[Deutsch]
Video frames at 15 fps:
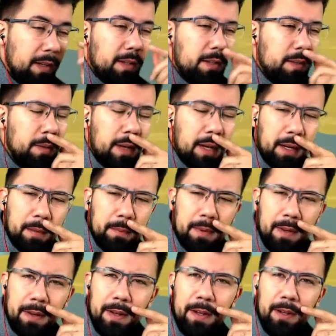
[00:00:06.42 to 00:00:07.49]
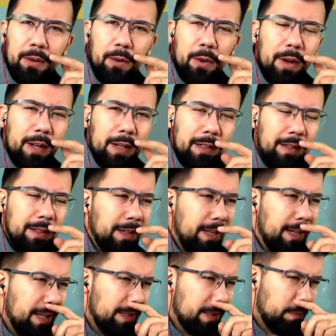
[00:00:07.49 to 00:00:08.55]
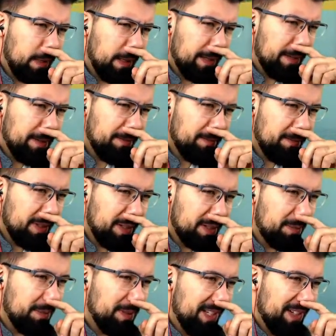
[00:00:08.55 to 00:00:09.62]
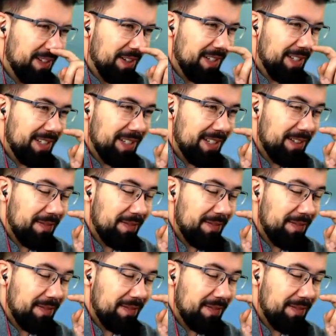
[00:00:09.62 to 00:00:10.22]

zu einem neuen Let's Play. Wir spielen heute